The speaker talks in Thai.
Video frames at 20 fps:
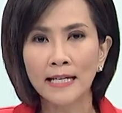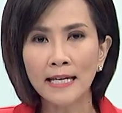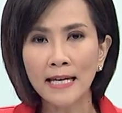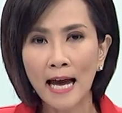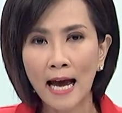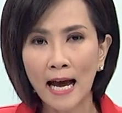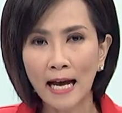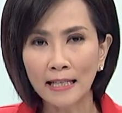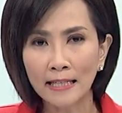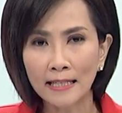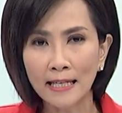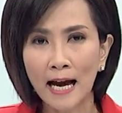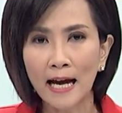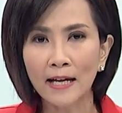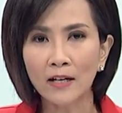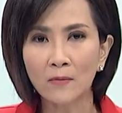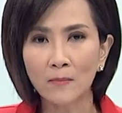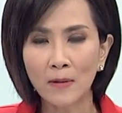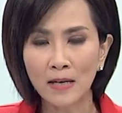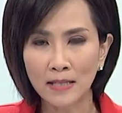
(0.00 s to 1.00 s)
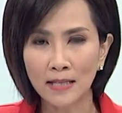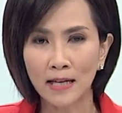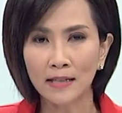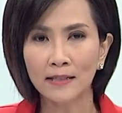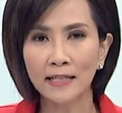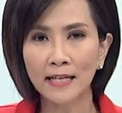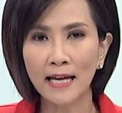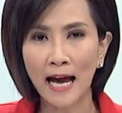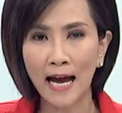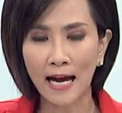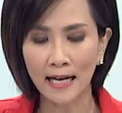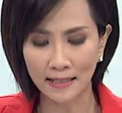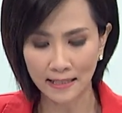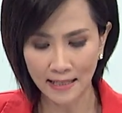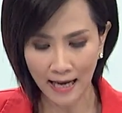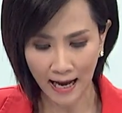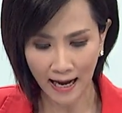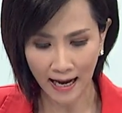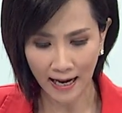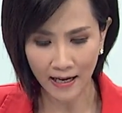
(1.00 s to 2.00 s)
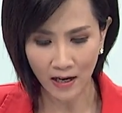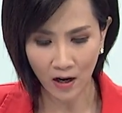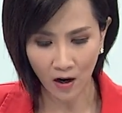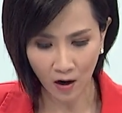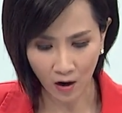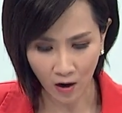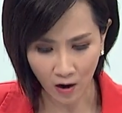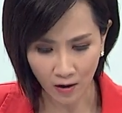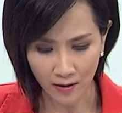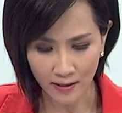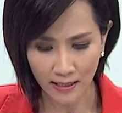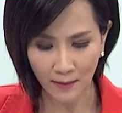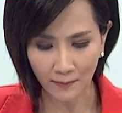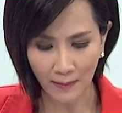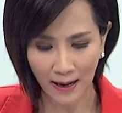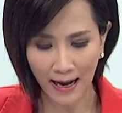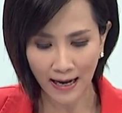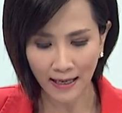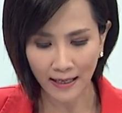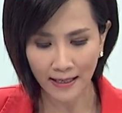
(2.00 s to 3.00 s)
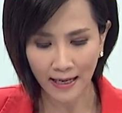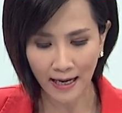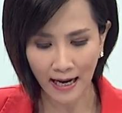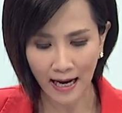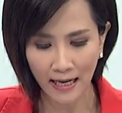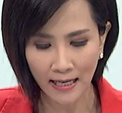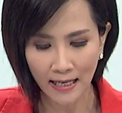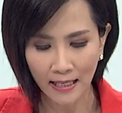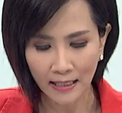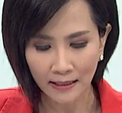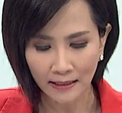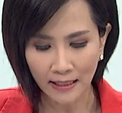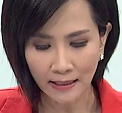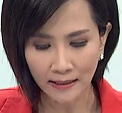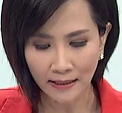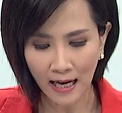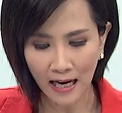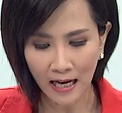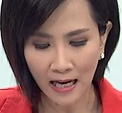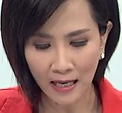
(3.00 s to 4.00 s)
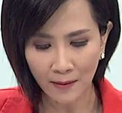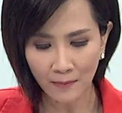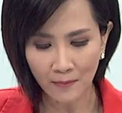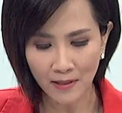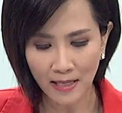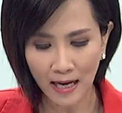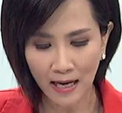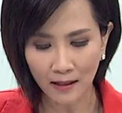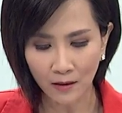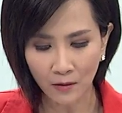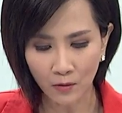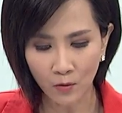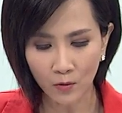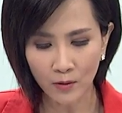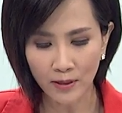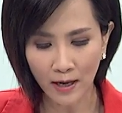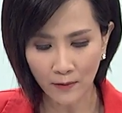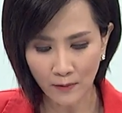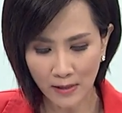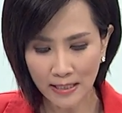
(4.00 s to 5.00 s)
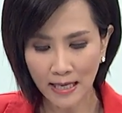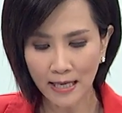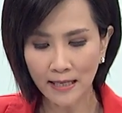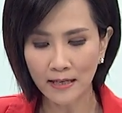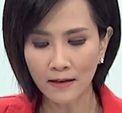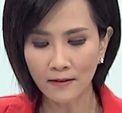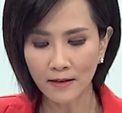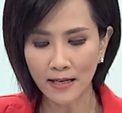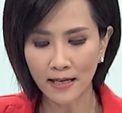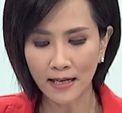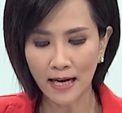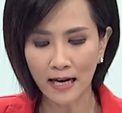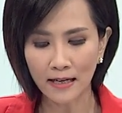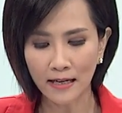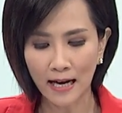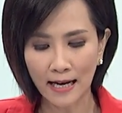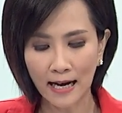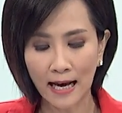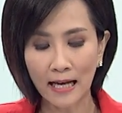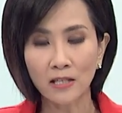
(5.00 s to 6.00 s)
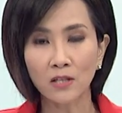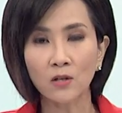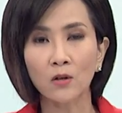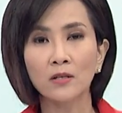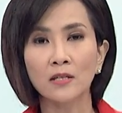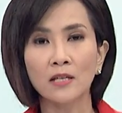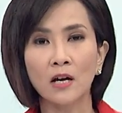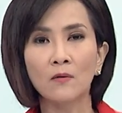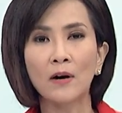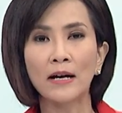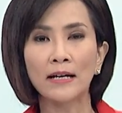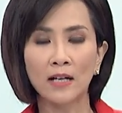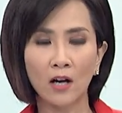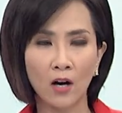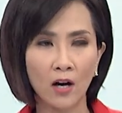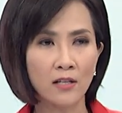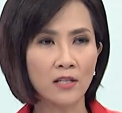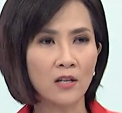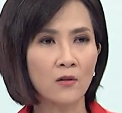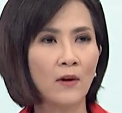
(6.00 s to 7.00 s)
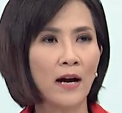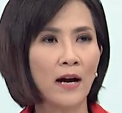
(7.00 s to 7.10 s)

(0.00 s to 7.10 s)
ที่อาจย้ายเข้ามาที่อาจย้ายออกจากพักนะคะ ติดตามจากคุณดาวีชัยคิรีค่ะ รายงานสดจังหวัดนครส